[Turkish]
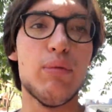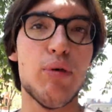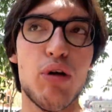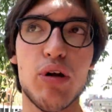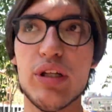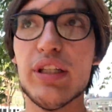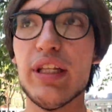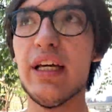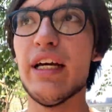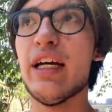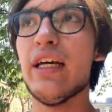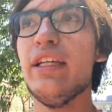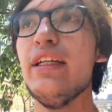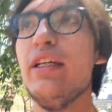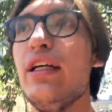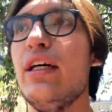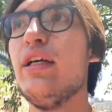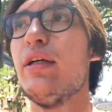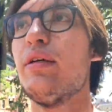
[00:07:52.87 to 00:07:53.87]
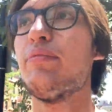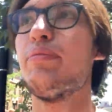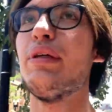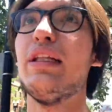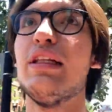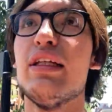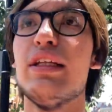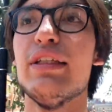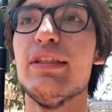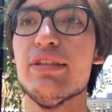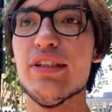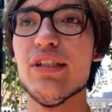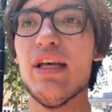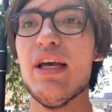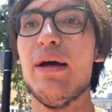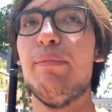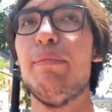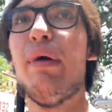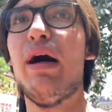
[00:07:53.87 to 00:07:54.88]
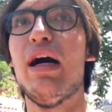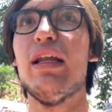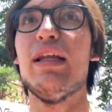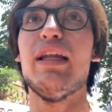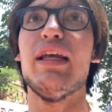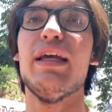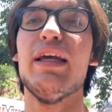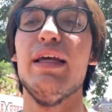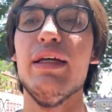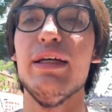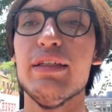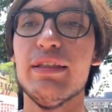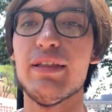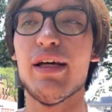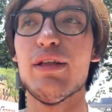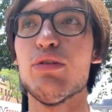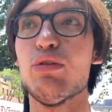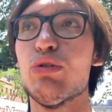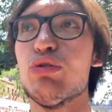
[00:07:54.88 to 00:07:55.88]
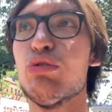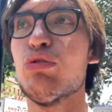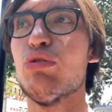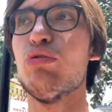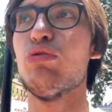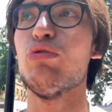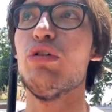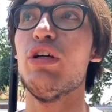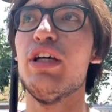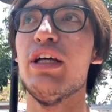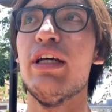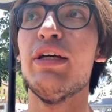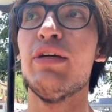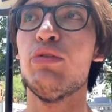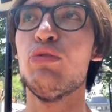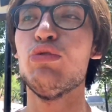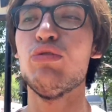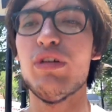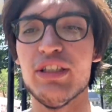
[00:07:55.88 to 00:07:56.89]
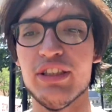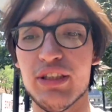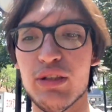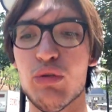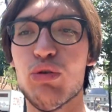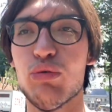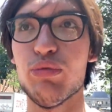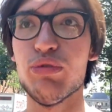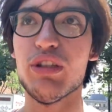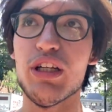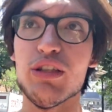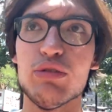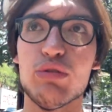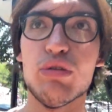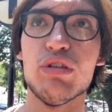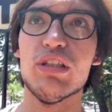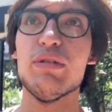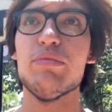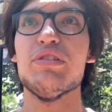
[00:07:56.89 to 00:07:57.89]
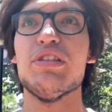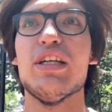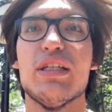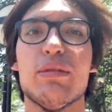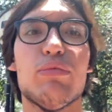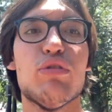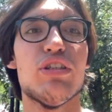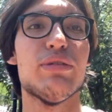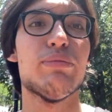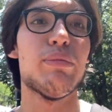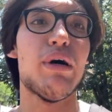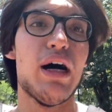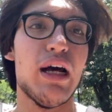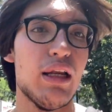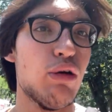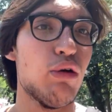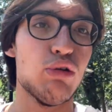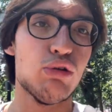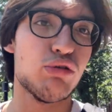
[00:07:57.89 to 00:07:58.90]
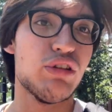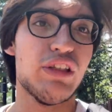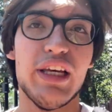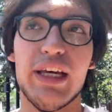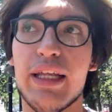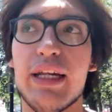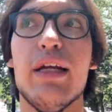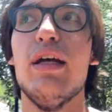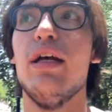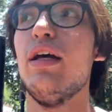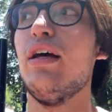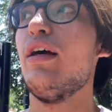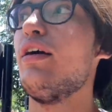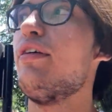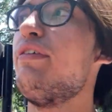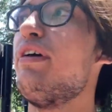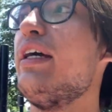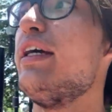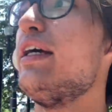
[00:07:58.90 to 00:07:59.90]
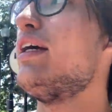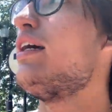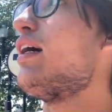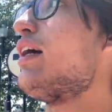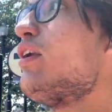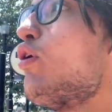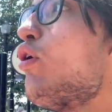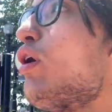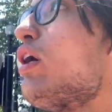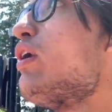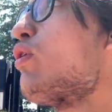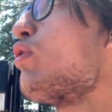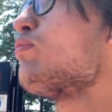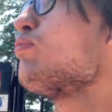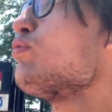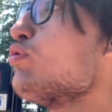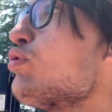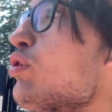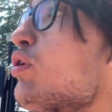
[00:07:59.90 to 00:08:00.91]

bu arada yani. Bildiğiniz mahalleye daha doğrusu e, üniversite kurmuşlar. Sonra demişler ki burası mahalle olsun yani. Ve hani öyle olmuş.